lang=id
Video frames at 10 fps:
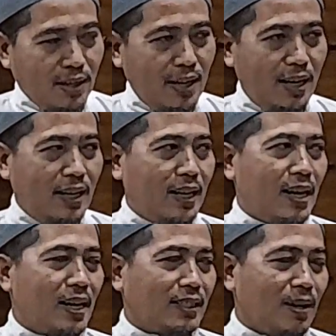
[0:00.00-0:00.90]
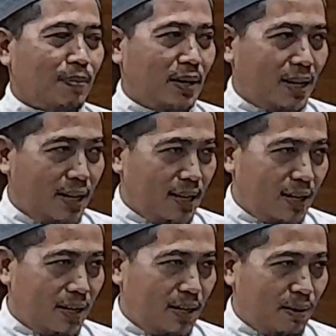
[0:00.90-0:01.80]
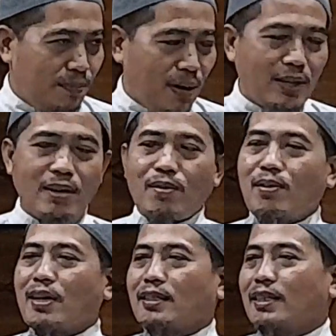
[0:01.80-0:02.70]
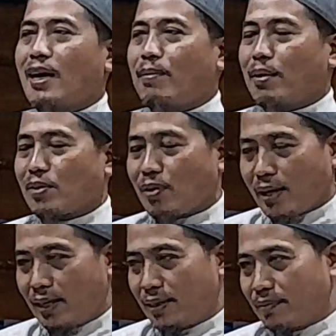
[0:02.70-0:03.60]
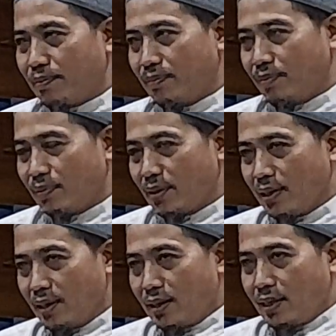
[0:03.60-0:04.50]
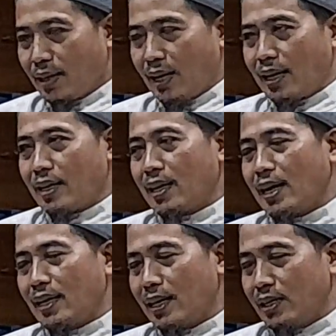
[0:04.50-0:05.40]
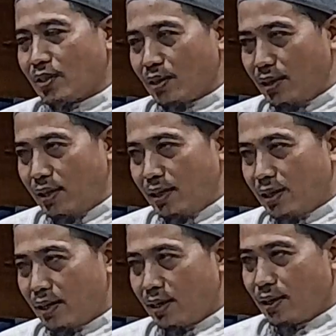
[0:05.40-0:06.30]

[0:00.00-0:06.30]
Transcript: Gara-gara harta benda banyak orang tidak amal soleh. Gara-gara anak istri